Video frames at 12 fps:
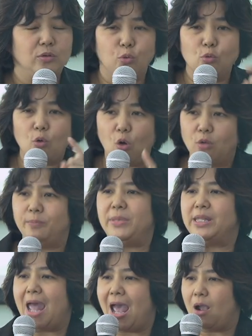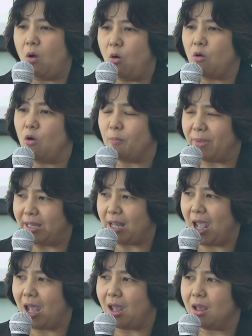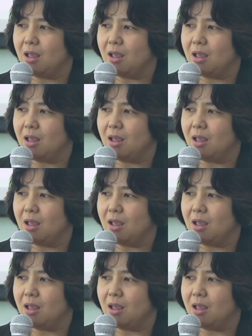ทุกคนมีทางออกของปัญหา